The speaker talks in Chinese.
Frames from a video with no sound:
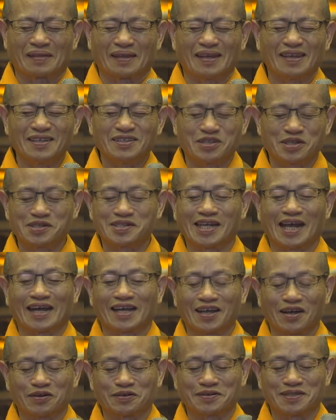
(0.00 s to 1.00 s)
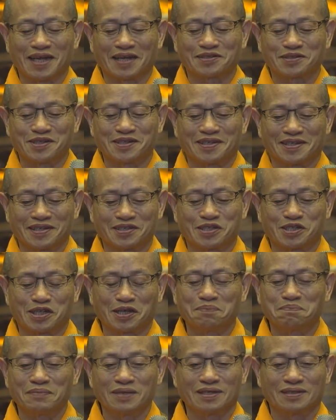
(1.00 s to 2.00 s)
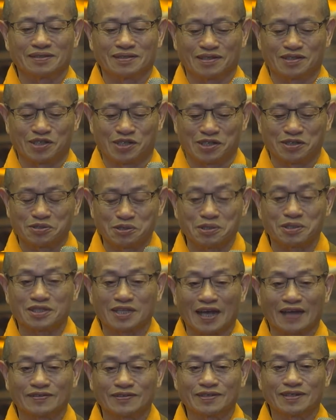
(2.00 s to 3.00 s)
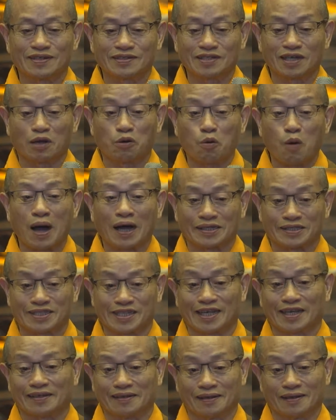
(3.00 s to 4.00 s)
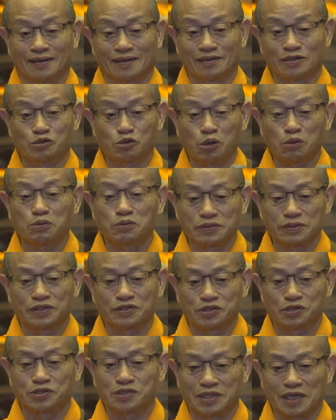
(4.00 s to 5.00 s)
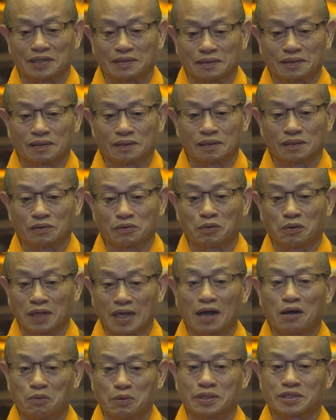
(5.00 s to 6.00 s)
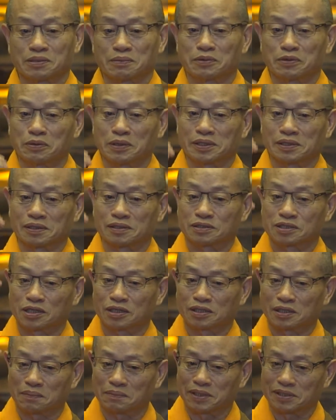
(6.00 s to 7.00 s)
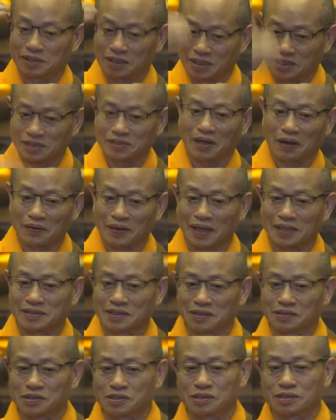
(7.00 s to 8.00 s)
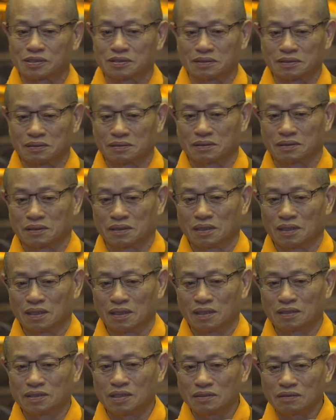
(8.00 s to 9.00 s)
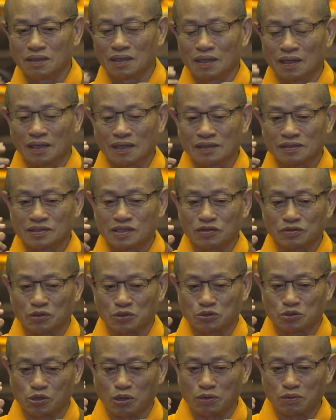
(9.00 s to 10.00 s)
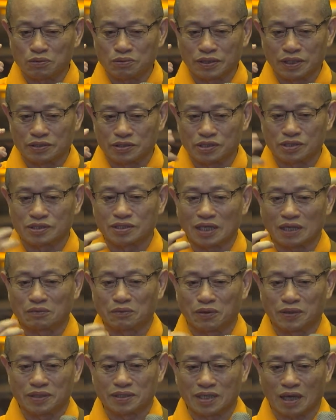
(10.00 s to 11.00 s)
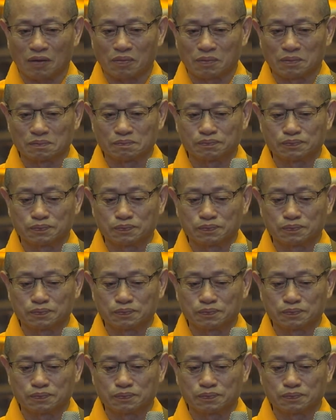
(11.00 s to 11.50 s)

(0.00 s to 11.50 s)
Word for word: 一直想要让自己的生命持续下去的这个妄见、错误的知见，我刚刚为什么会特别提到那件事？其实。这种错误的知见会让我们